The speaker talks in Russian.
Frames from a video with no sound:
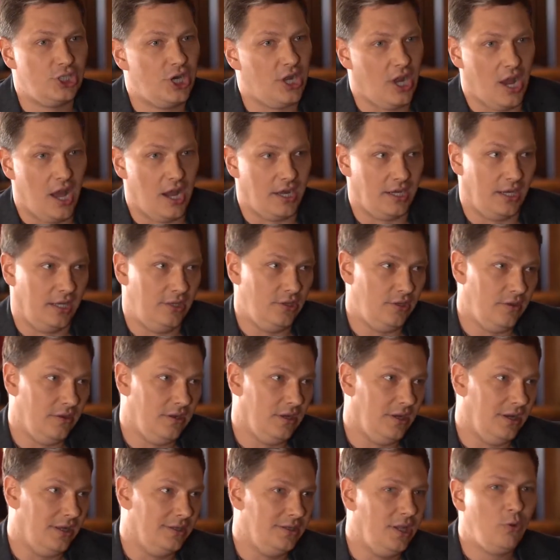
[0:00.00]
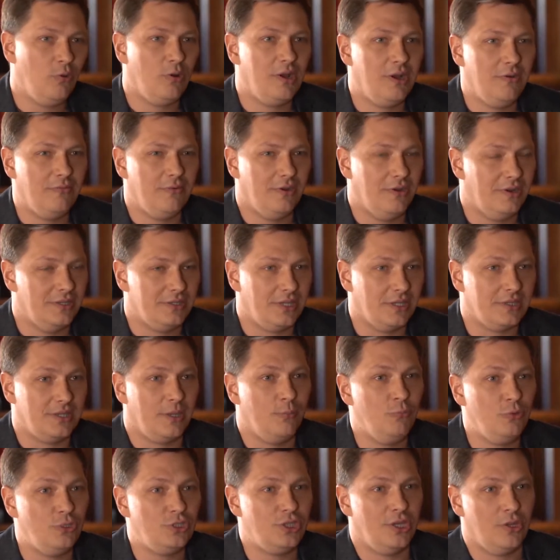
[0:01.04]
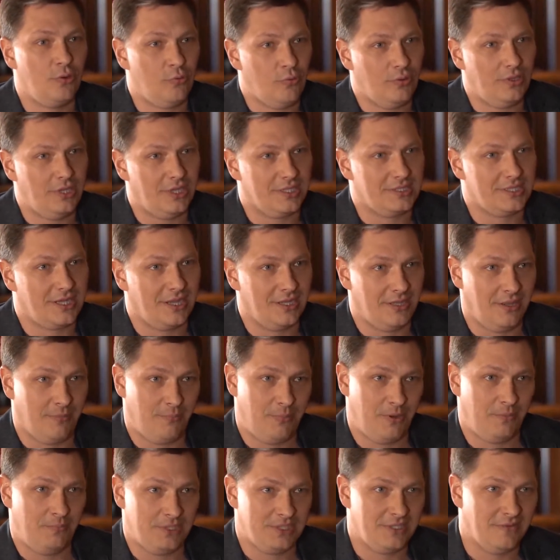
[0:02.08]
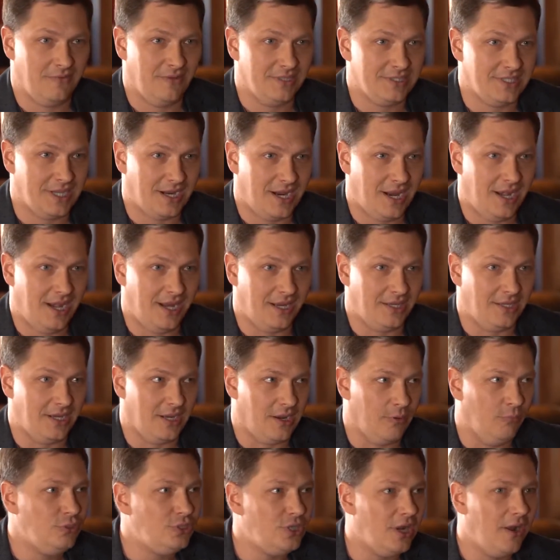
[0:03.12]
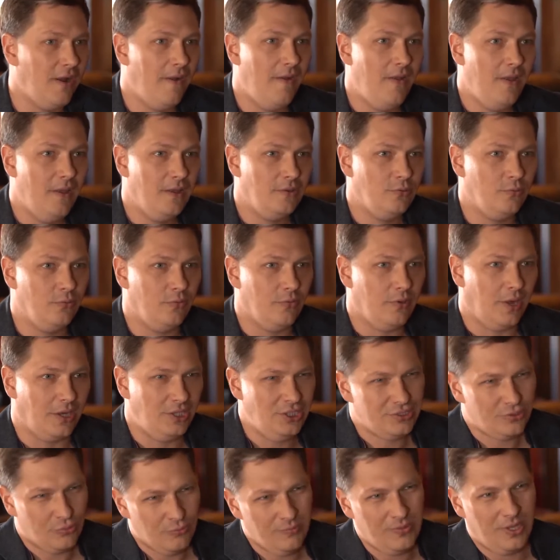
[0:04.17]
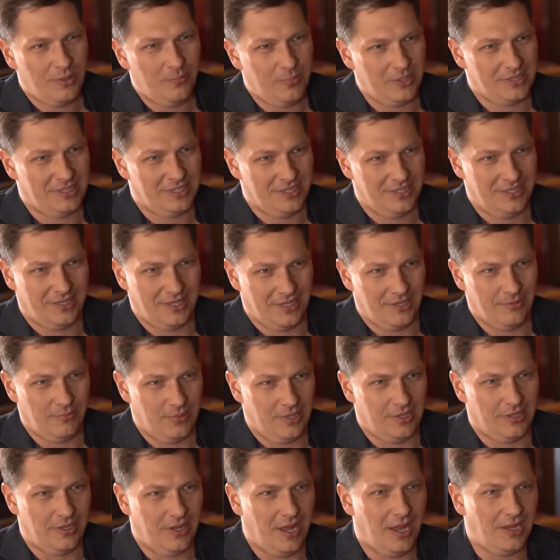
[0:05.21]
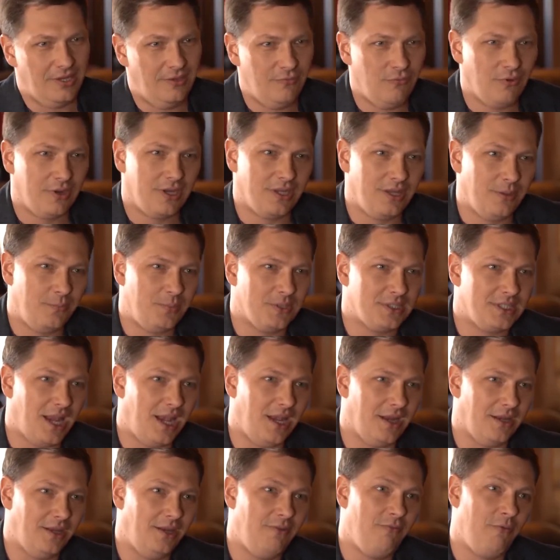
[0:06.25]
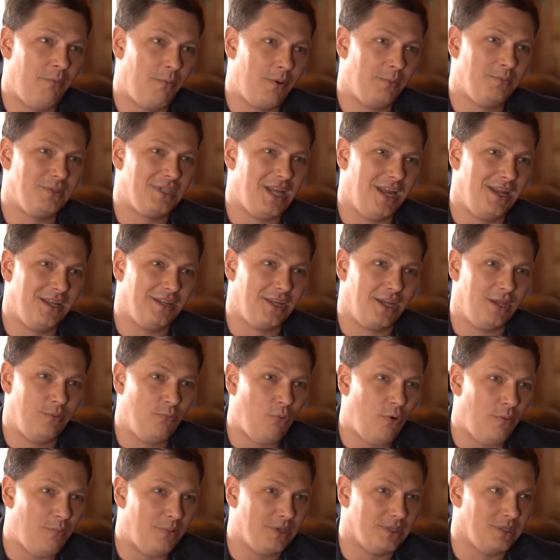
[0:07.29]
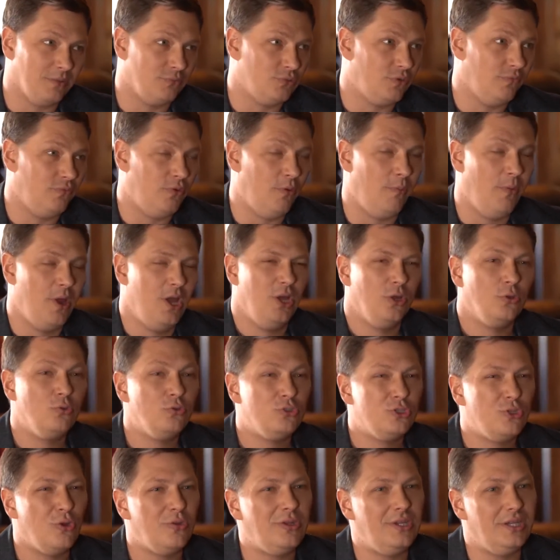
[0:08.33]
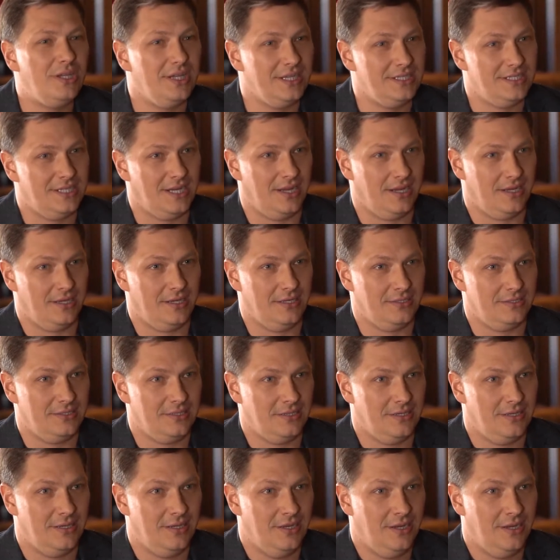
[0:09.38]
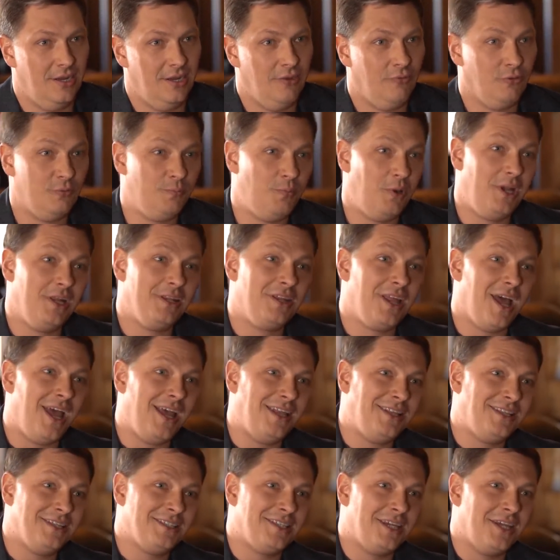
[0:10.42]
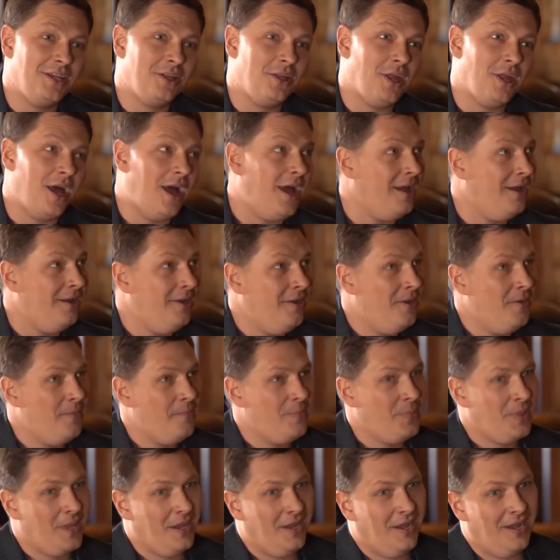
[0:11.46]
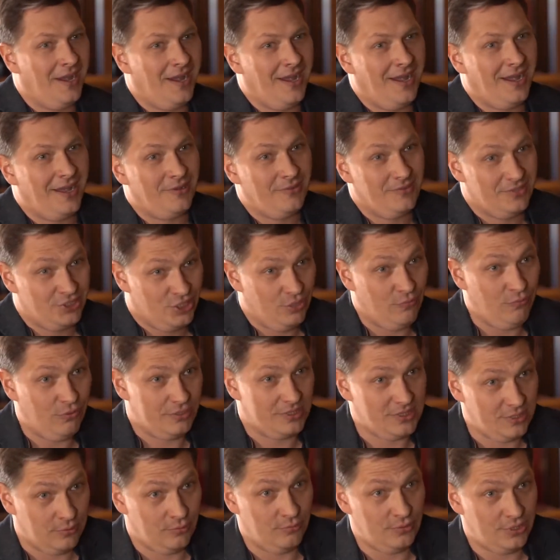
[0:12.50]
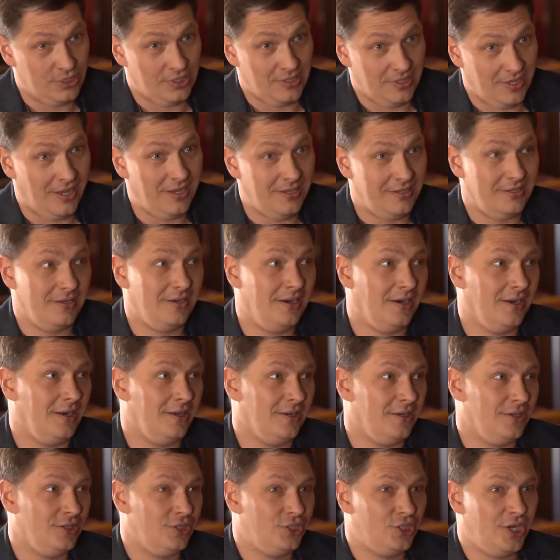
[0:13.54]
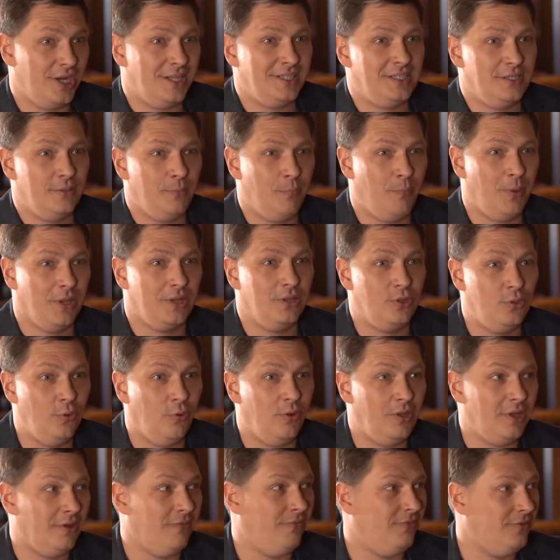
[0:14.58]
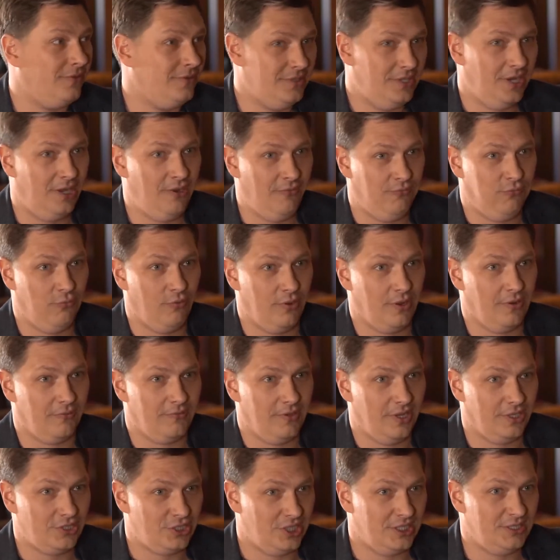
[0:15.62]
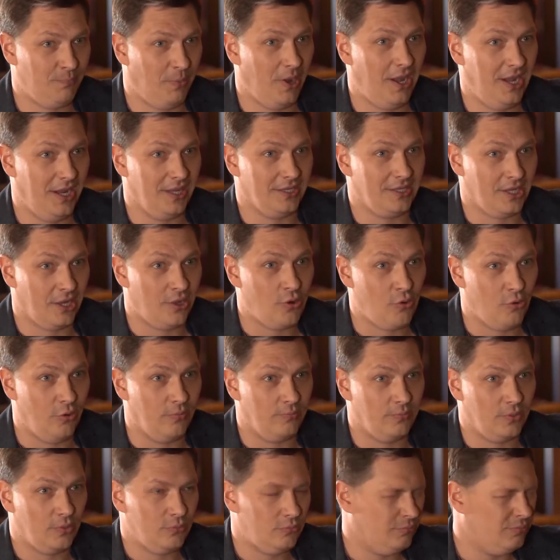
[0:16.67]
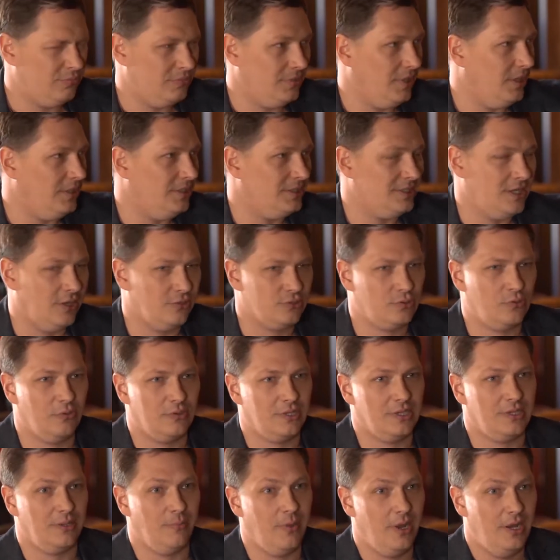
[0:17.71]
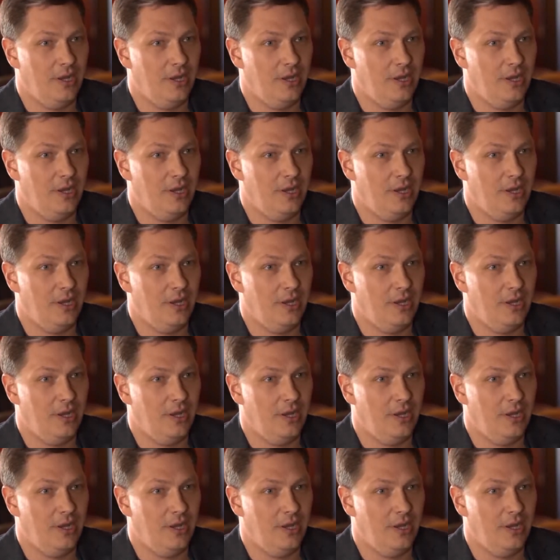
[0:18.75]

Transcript: шикарная. И, а, налогов, э, это, таможенный кодекс, когда прописывался Колетником, он же, ну, они же умные пацаны тогда были, да, они его когда писали, они его прописали таким образом, что в нем ну, сотни лазеек есть. Вот прилетает из Китая а, живой случай, да, а, mm-hmm. 6 поддонов телефонов, да, 6 палет огромных, ну, я не знаю, сколько там,